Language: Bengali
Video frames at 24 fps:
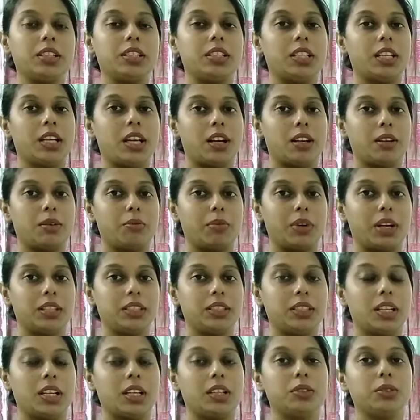শেয়ার
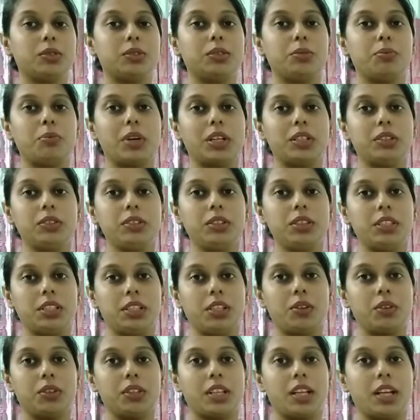বাজার
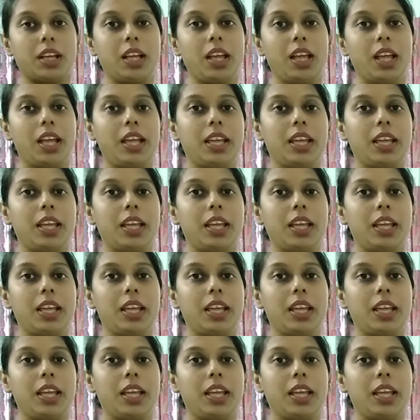উৎপাদনশীলতা